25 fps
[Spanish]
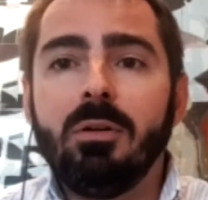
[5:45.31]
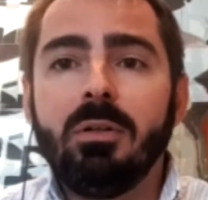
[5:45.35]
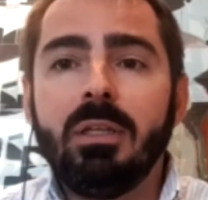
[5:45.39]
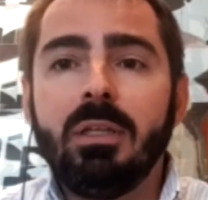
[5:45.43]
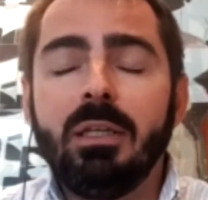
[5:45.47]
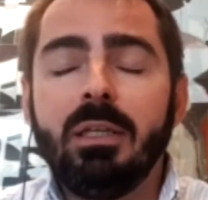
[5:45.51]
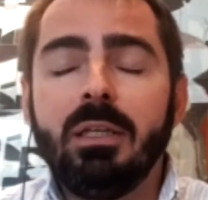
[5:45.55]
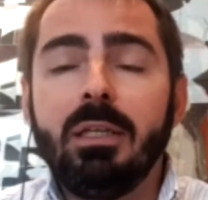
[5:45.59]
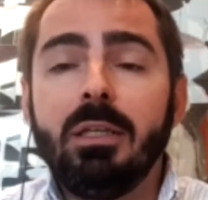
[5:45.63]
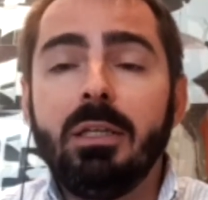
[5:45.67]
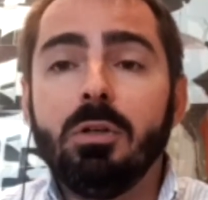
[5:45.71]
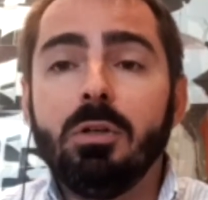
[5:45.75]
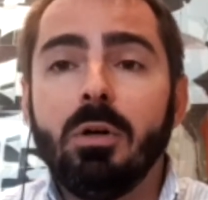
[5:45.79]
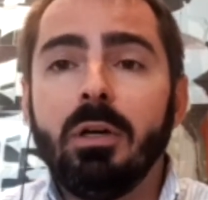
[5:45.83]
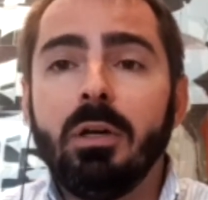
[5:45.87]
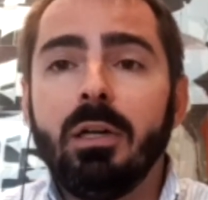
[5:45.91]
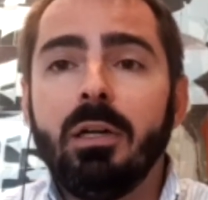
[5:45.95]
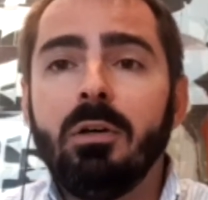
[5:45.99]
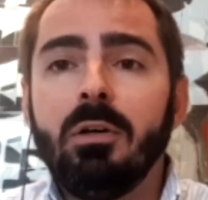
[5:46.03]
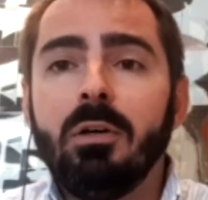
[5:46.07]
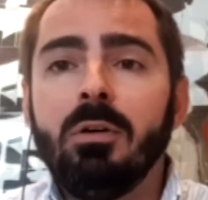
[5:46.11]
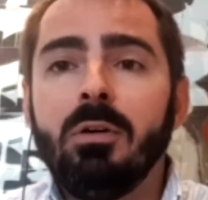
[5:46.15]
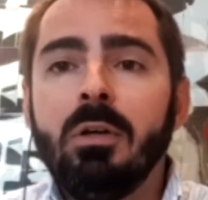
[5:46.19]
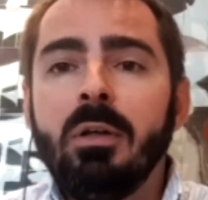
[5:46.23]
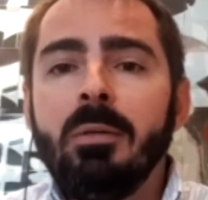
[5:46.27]
Y, yo
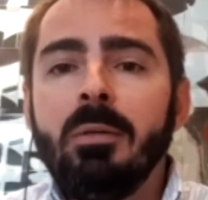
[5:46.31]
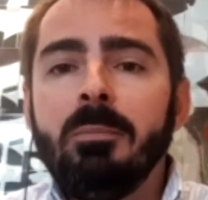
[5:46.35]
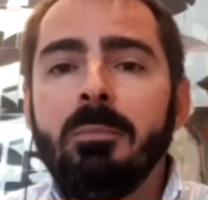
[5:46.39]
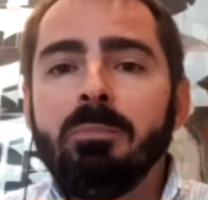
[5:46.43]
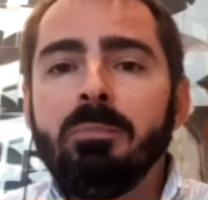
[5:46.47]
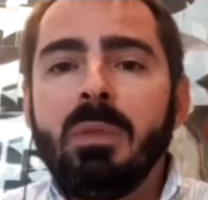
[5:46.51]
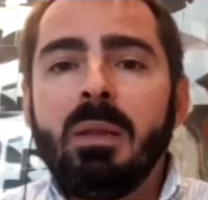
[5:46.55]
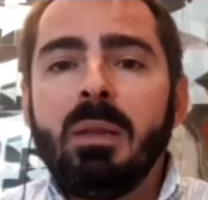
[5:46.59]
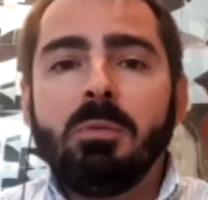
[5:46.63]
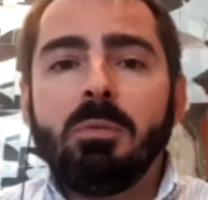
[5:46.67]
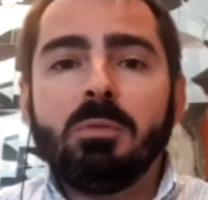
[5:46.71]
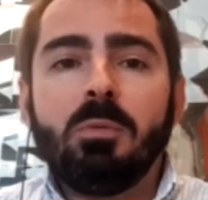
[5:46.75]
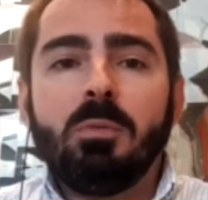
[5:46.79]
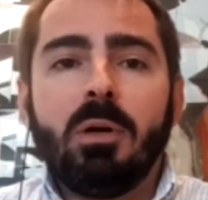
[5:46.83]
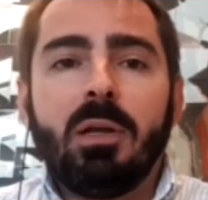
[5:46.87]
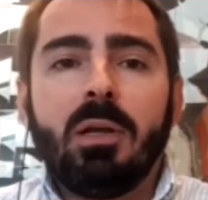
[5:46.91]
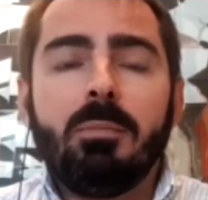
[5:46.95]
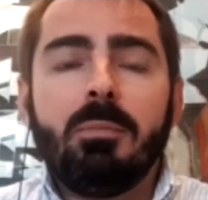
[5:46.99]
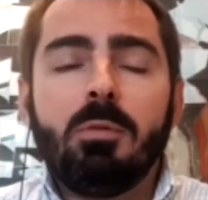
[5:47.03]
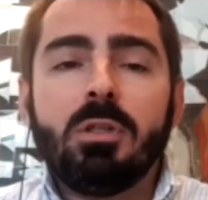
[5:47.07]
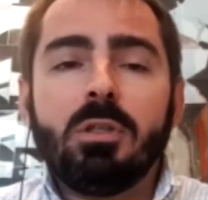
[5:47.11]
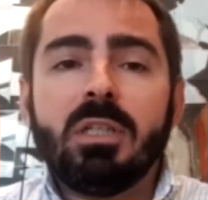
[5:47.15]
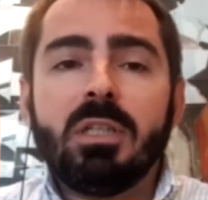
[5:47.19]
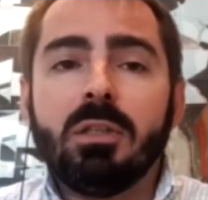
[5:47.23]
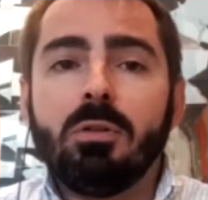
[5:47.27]
creo, pues por
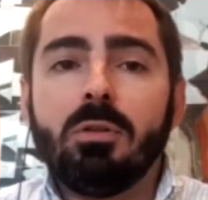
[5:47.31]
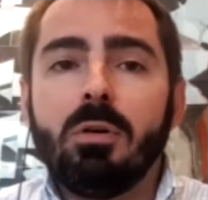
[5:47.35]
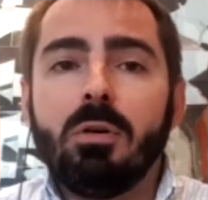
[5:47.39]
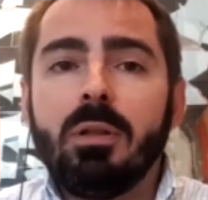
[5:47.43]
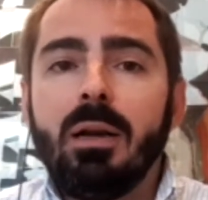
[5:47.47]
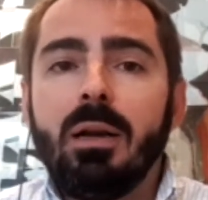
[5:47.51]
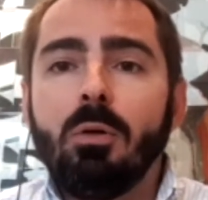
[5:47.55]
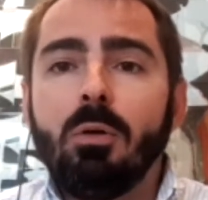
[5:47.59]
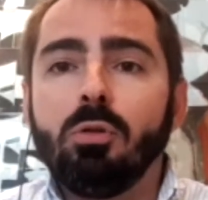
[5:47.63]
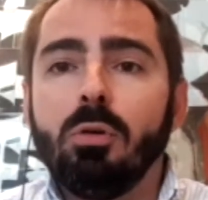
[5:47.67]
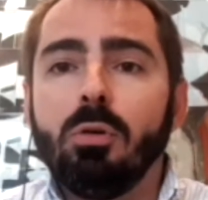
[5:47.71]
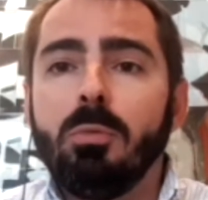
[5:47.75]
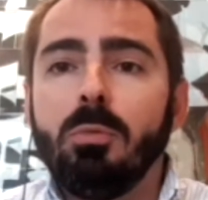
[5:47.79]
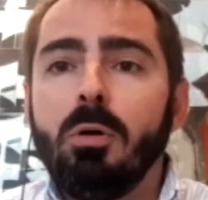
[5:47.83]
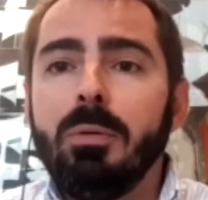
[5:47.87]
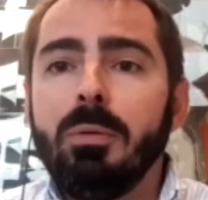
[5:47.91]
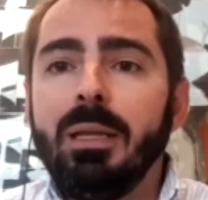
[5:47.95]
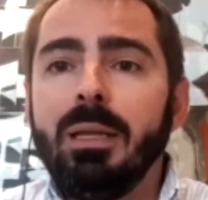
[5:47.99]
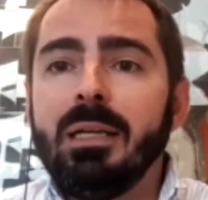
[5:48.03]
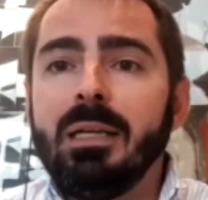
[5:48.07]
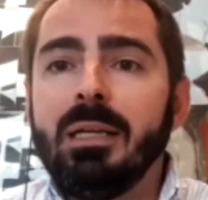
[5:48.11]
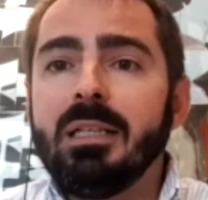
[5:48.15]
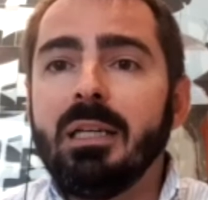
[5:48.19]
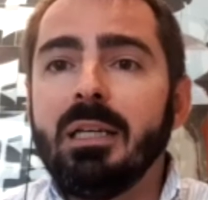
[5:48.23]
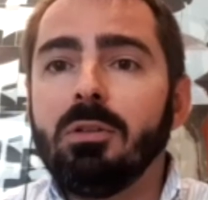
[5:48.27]
ejemplo, el sector del
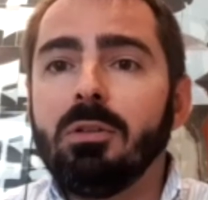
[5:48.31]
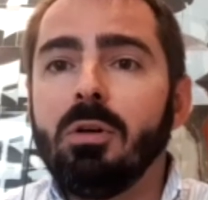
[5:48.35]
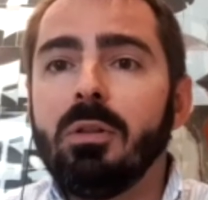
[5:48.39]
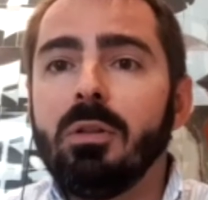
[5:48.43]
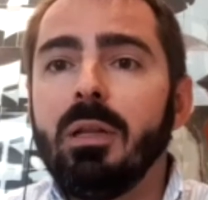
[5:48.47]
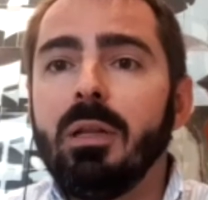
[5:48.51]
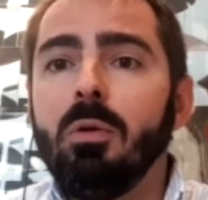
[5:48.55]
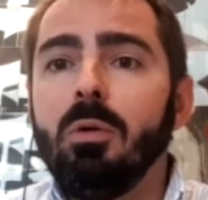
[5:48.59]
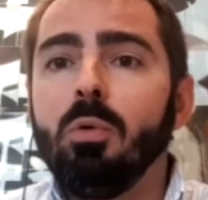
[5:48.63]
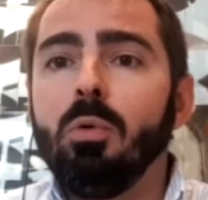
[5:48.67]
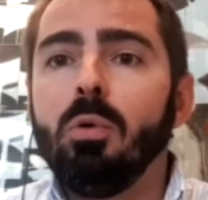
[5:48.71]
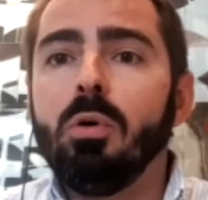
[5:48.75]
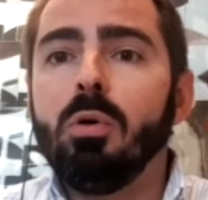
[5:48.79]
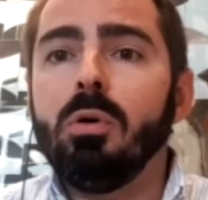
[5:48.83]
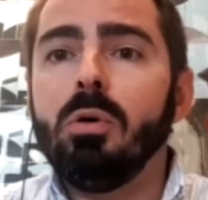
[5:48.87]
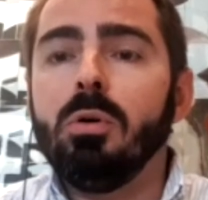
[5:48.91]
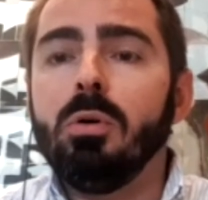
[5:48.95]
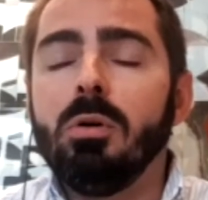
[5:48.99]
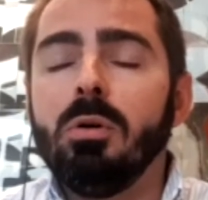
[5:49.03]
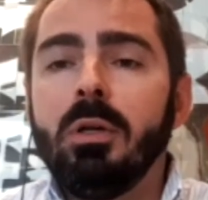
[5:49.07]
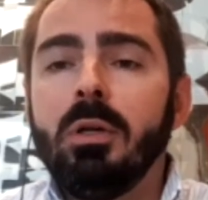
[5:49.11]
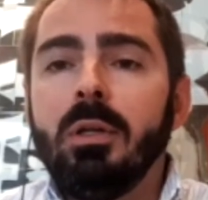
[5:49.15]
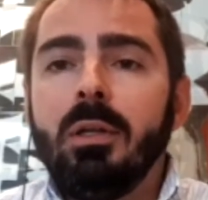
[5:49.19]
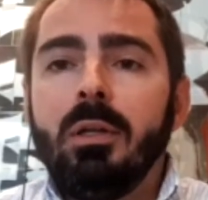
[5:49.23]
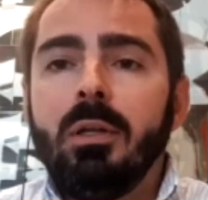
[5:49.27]
automóvil, el sector del
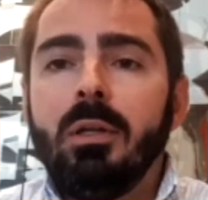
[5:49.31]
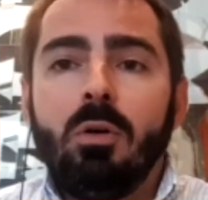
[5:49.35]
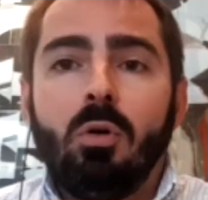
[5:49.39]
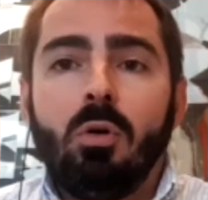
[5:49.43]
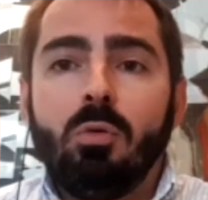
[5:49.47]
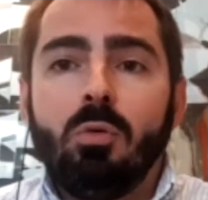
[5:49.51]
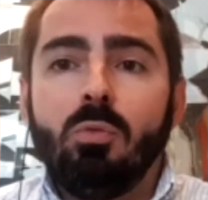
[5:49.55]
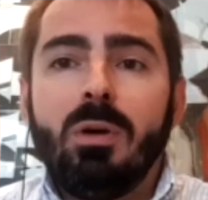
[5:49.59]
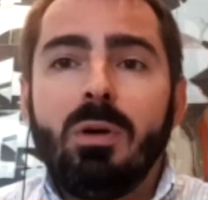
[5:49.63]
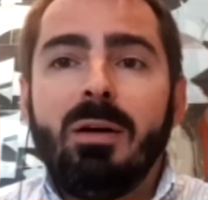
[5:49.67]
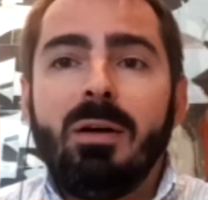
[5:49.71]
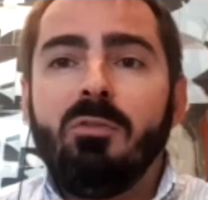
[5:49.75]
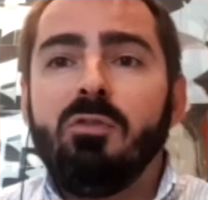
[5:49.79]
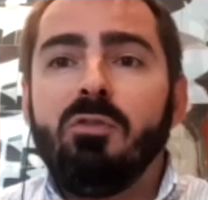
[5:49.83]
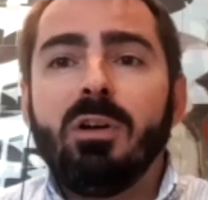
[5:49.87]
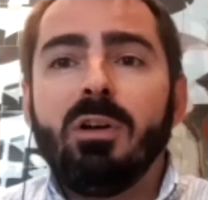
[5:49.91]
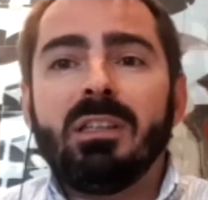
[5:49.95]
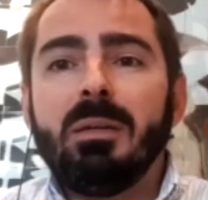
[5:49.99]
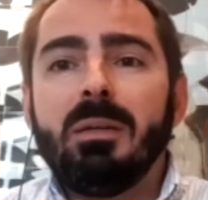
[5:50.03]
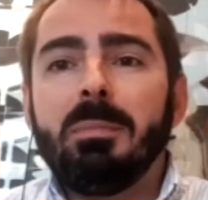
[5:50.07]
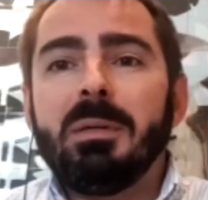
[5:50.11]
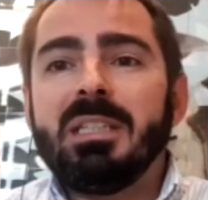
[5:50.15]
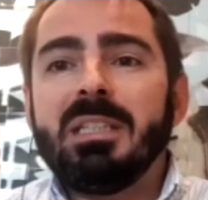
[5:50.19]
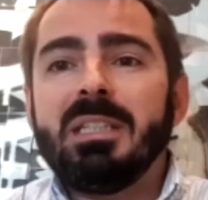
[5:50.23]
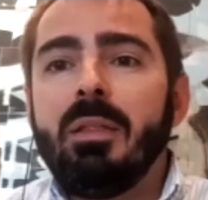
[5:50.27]
lujo, con una
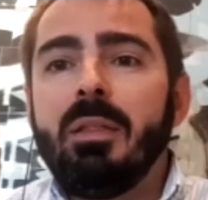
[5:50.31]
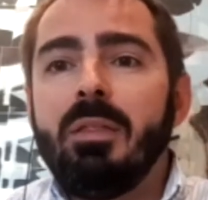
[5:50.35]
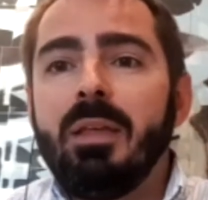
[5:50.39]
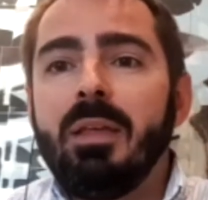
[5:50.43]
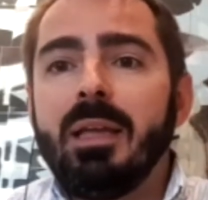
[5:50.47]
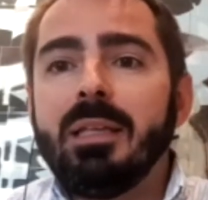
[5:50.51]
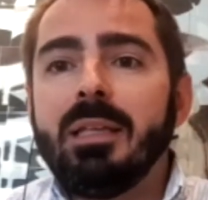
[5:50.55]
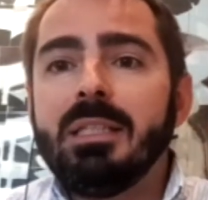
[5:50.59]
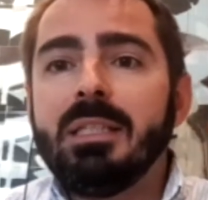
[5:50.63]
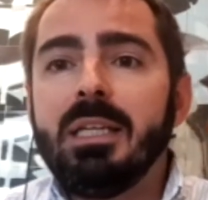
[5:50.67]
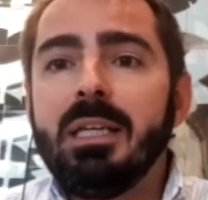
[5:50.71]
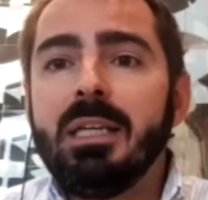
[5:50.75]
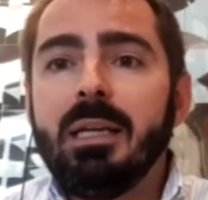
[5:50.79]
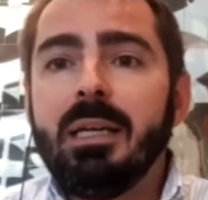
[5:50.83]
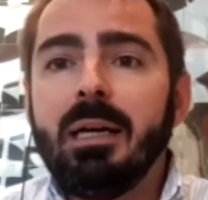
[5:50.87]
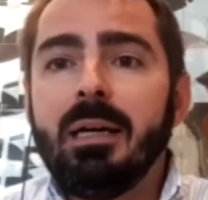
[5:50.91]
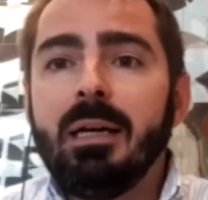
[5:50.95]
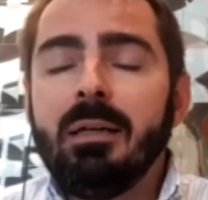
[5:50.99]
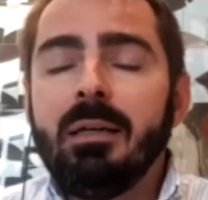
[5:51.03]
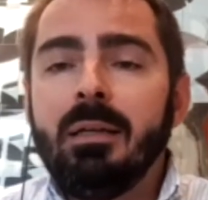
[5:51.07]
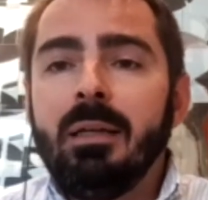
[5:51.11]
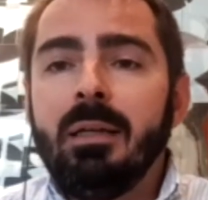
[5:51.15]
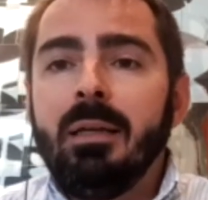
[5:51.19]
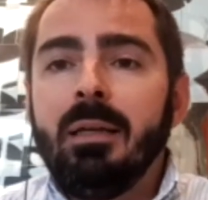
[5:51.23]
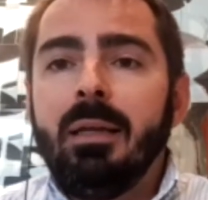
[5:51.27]
fuerte presencia en China,